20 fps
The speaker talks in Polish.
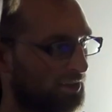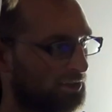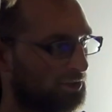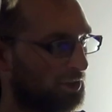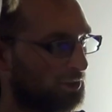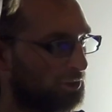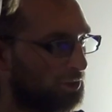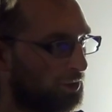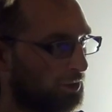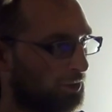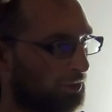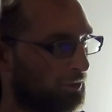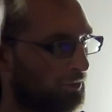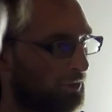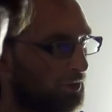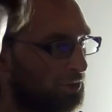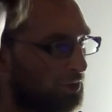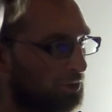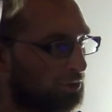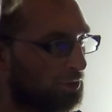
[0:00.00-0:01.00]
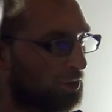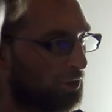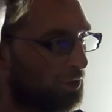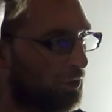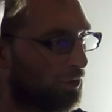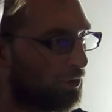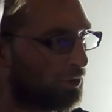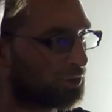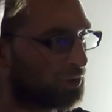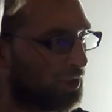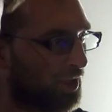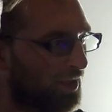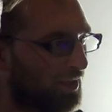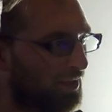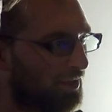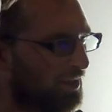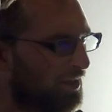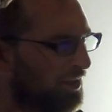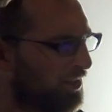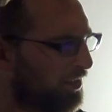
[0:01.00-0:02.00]
zaczyna się myśleć tylko o grze.
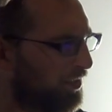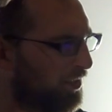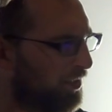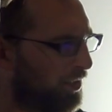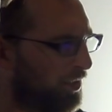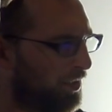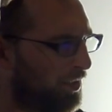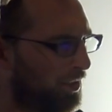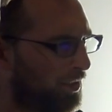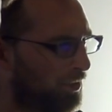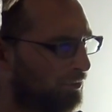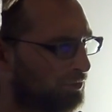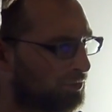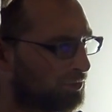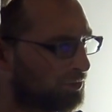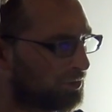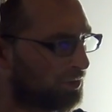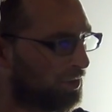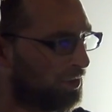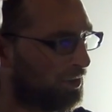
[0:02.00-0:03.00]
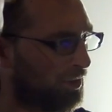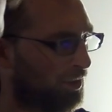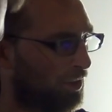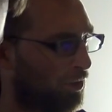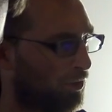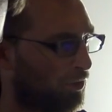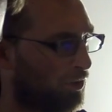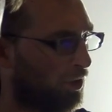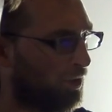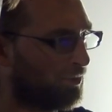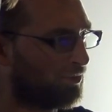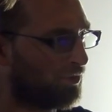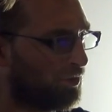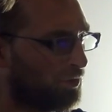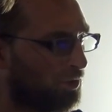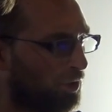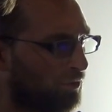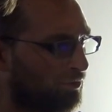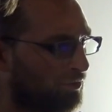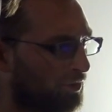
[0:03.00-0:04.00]
E, wzrok
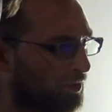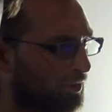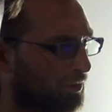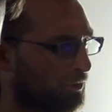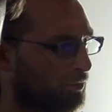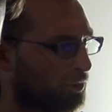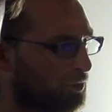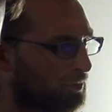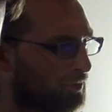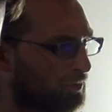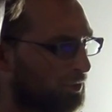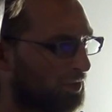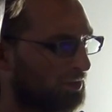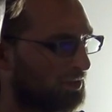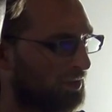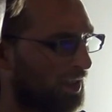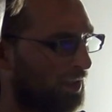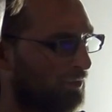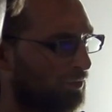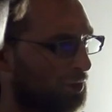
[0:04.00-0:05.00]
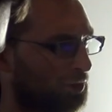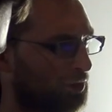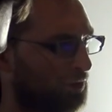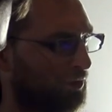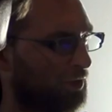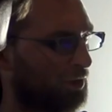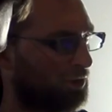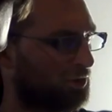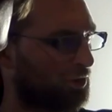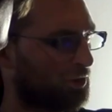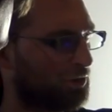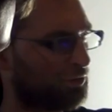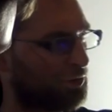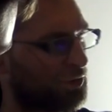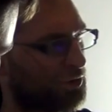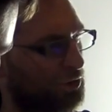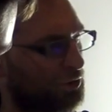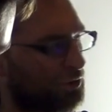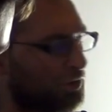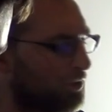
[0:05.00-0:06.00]
obwodowy już przestaje właściwie istnieć,
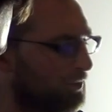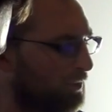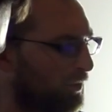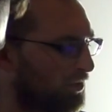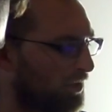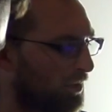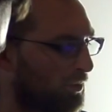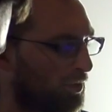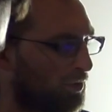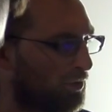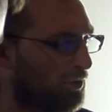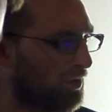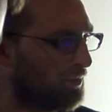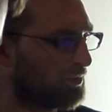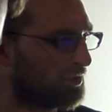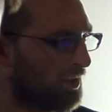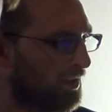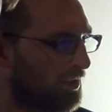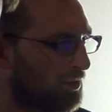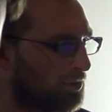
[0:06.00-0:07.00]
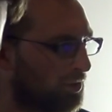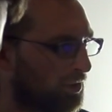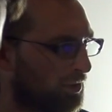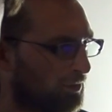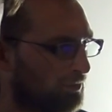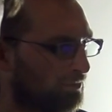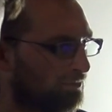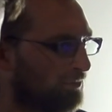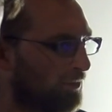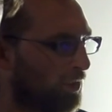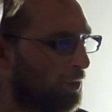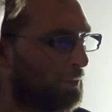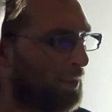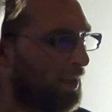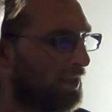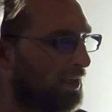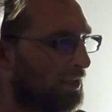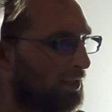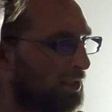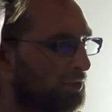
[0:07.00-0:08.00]
wszystko co jest poza monitorem staje się
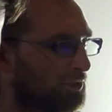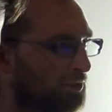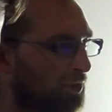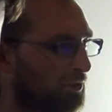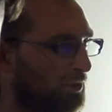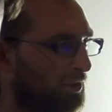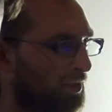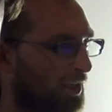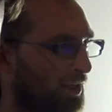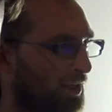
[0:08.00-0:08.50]
kompletnie nieistotne